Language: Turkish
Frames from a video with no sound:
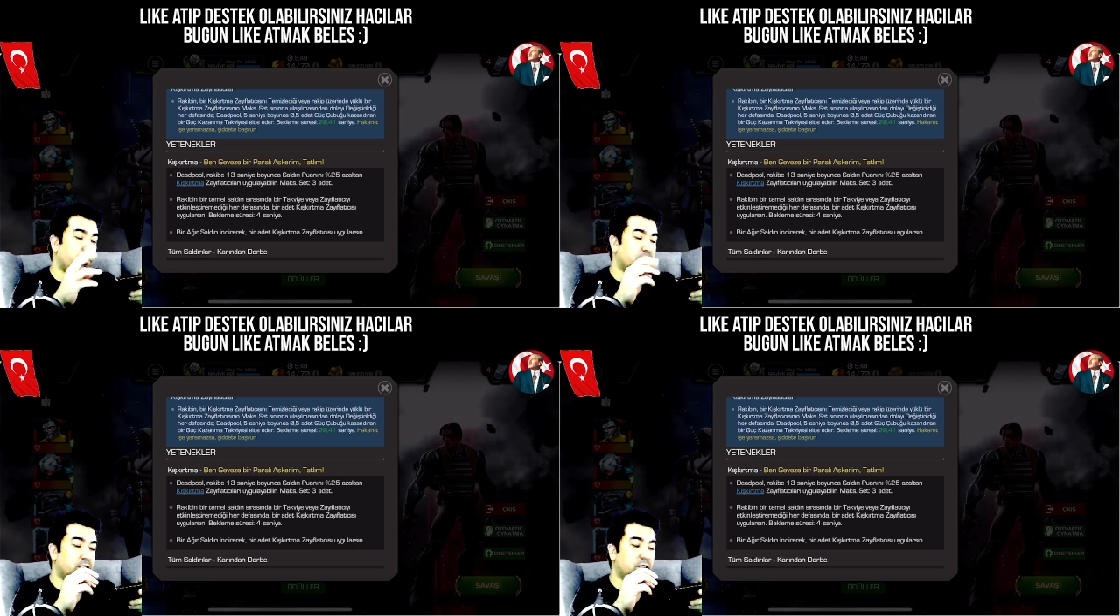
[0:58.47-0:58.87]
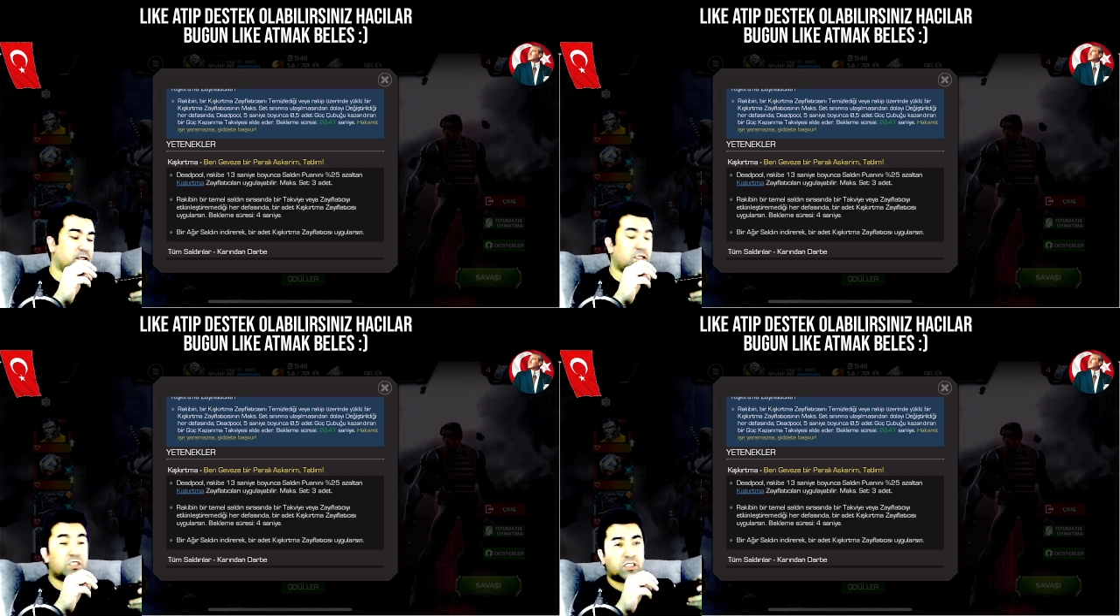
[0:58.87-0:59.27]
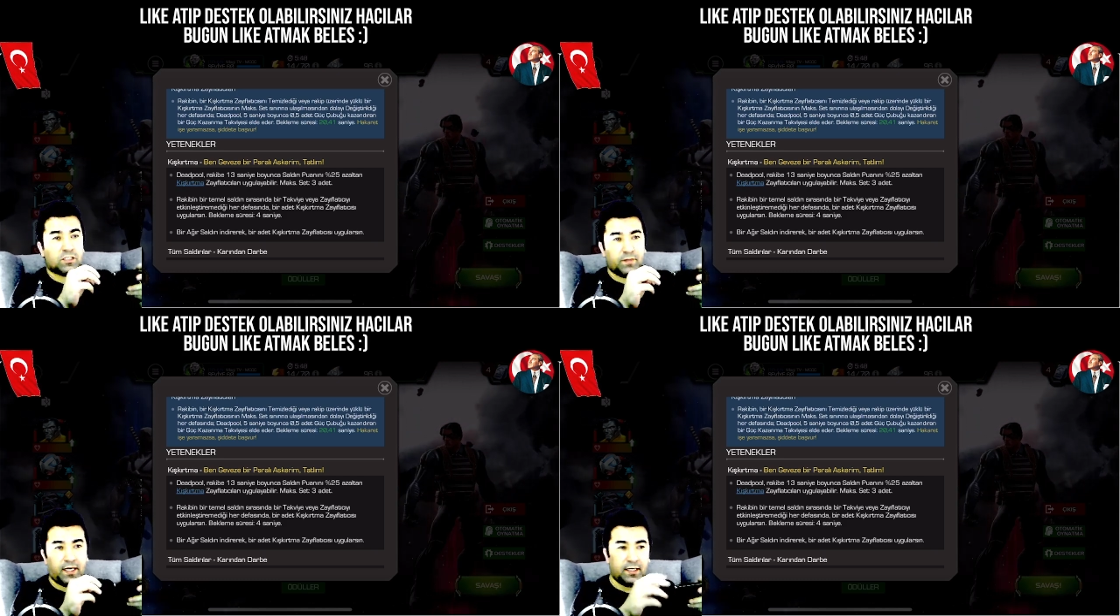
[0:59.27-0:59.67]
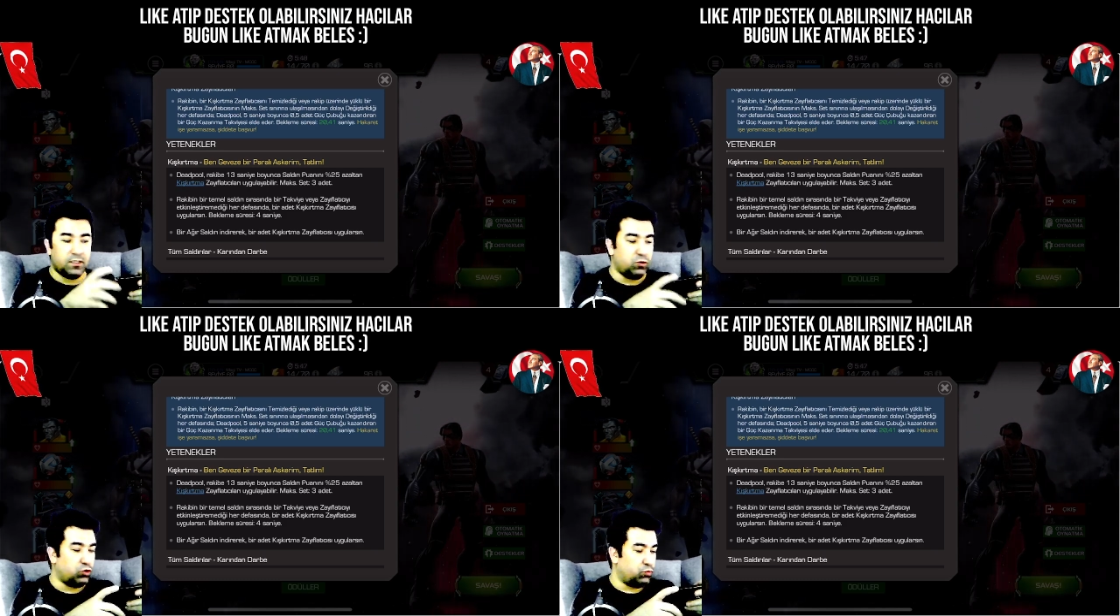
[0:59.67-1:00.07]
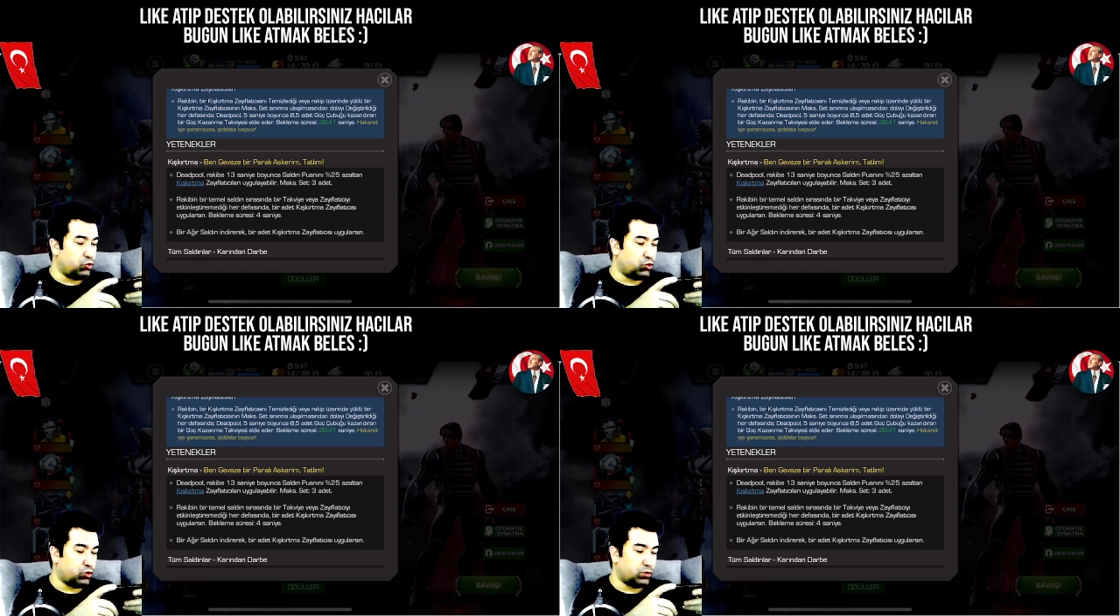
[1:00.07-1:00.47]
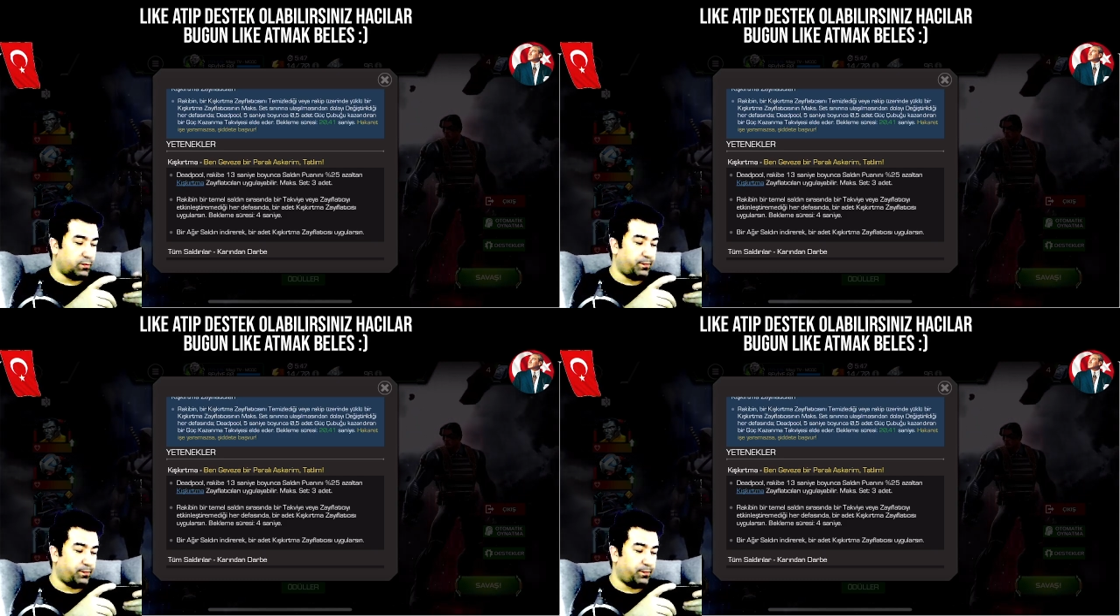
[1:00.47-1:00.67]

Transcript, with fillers: e, kışkırtma yiyormuşuz.